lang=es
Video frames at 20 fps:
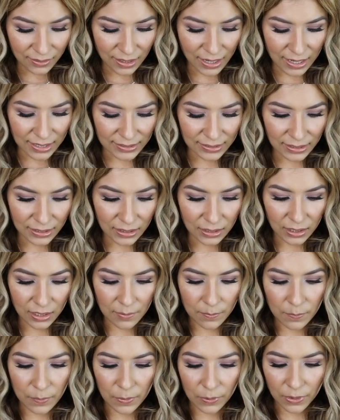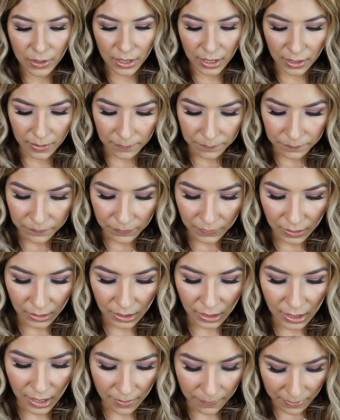Hace tiempo que,
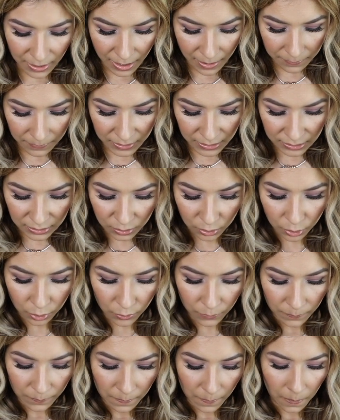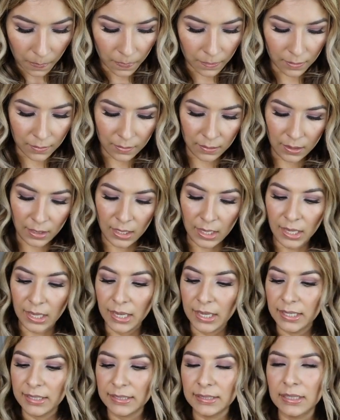que había visto
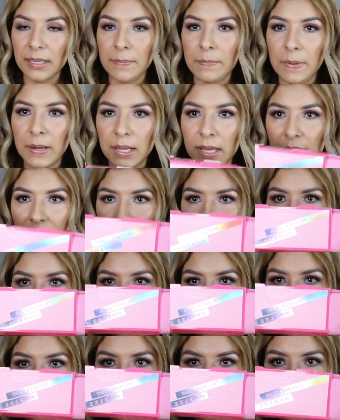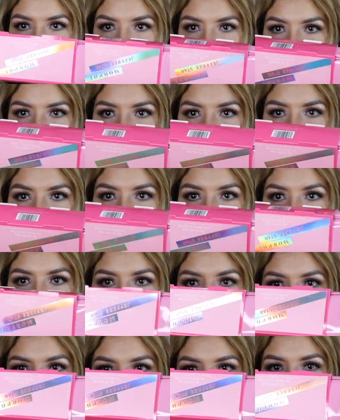este paquete de, de
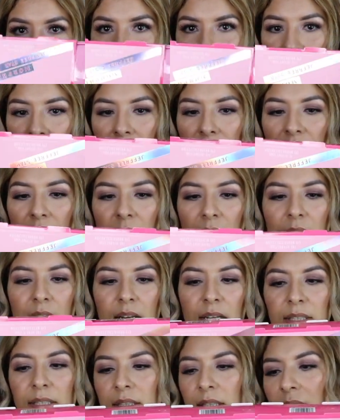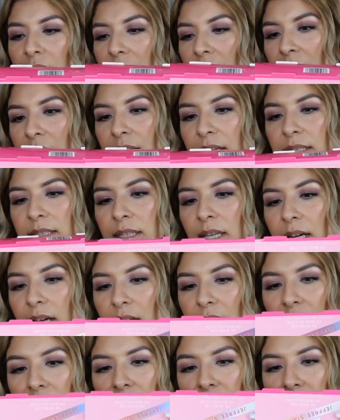brochas que viene en, este, en esta
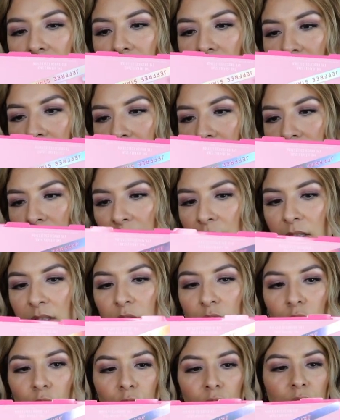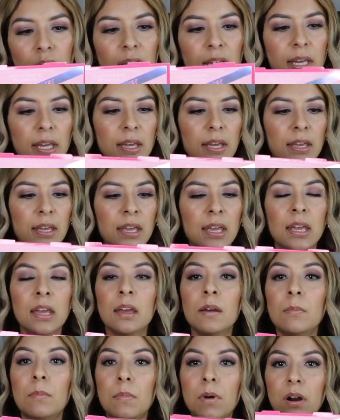cajita. Son de
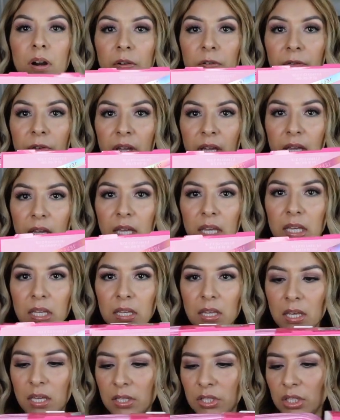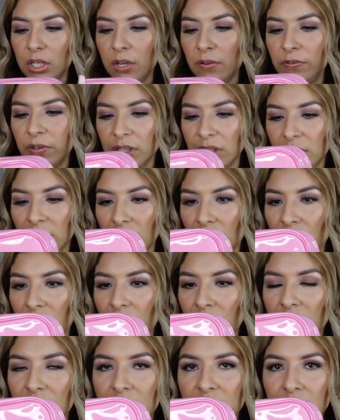Murphy y de Jeffree
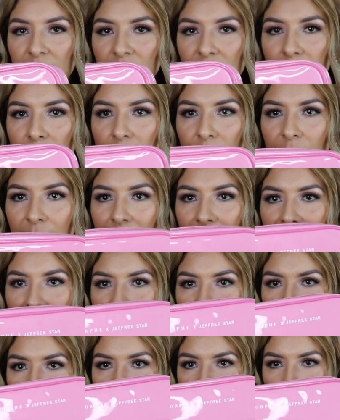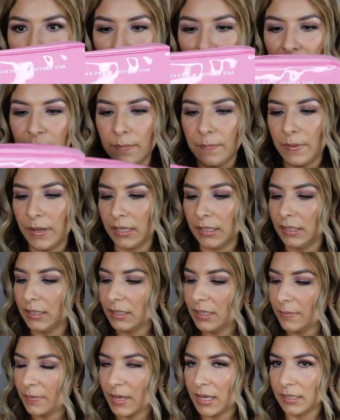Star. Hace tiempo que las quería porque
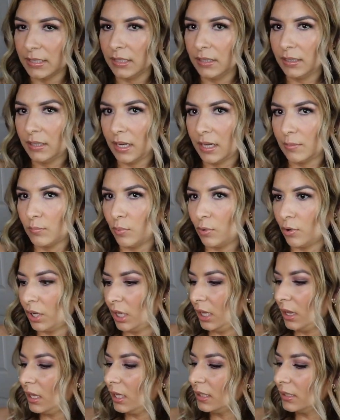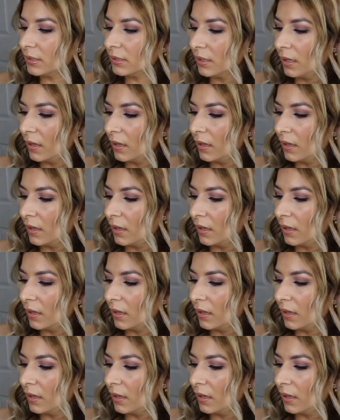aparte se me hacen tan bonitas.